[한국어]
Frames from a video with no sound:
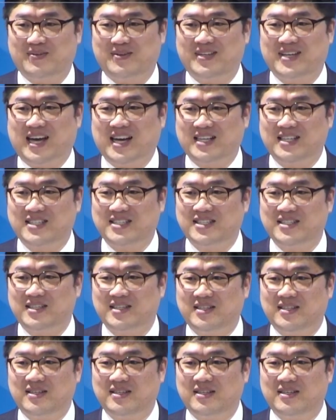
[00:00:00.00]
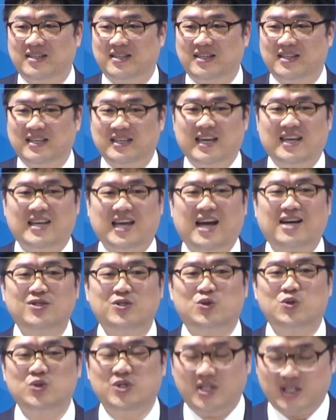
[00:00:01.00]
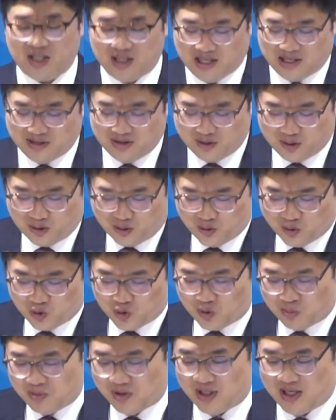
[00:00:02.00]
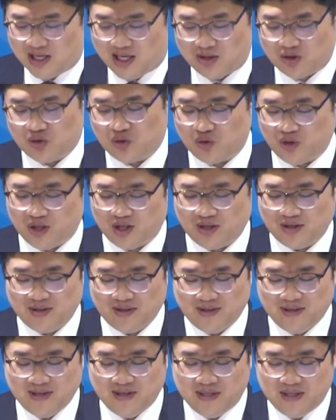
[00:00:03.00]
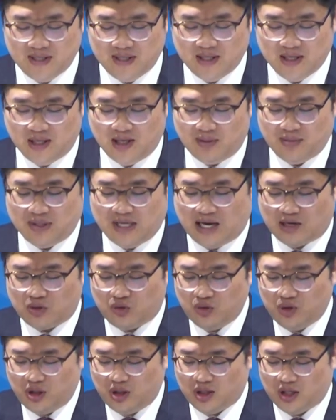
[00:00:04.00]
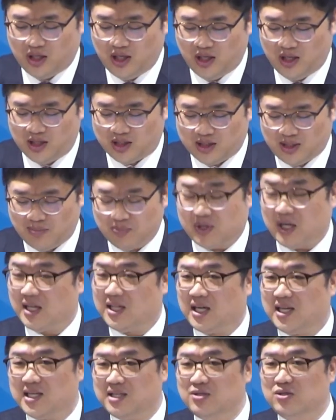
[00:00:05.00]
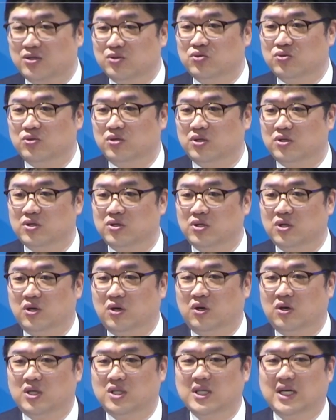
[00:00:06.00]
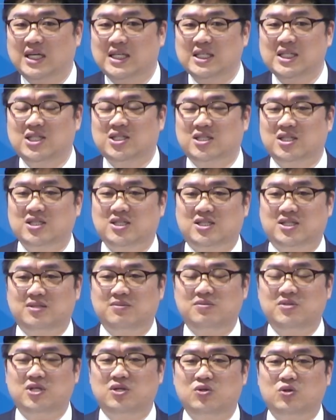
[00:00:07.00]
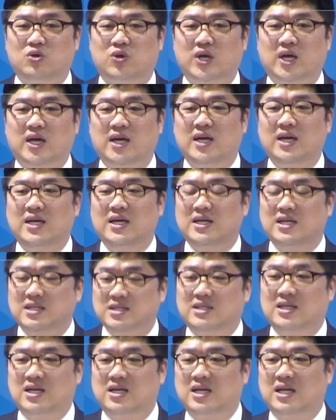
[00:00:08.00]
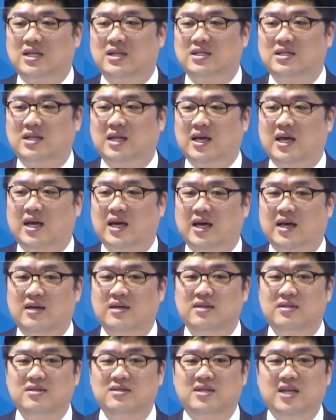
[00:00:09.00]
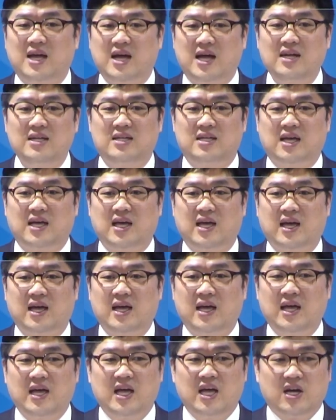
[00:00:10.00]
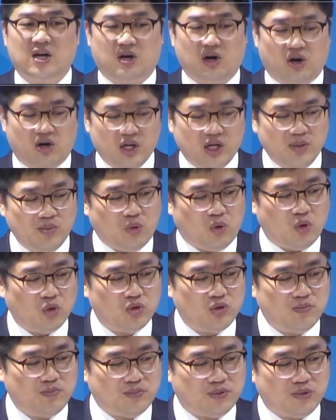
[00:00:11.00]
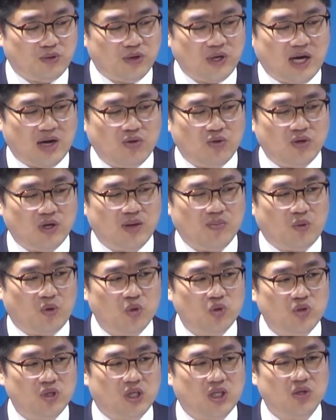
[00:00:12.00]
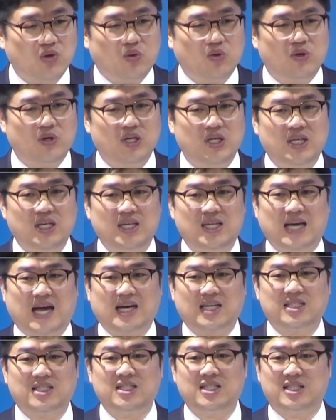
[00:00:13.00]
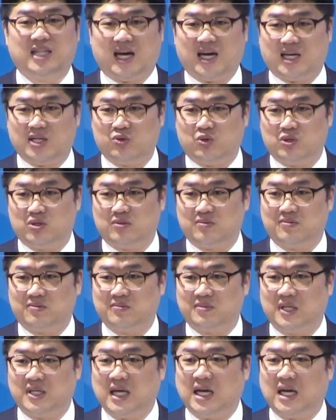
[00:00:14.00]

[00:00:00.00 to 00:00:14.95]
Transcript: 양신. 예, 양준혁이라는 선수입니다. 양준혁. 여러분 양준혁이 참 대단한 선수거든요. 그가 2010년도에 은퇴를 했는데 은퇴할 때 거의 모든 프로야구의 모든 기록을 이 양신이 다 가지고 있습니다.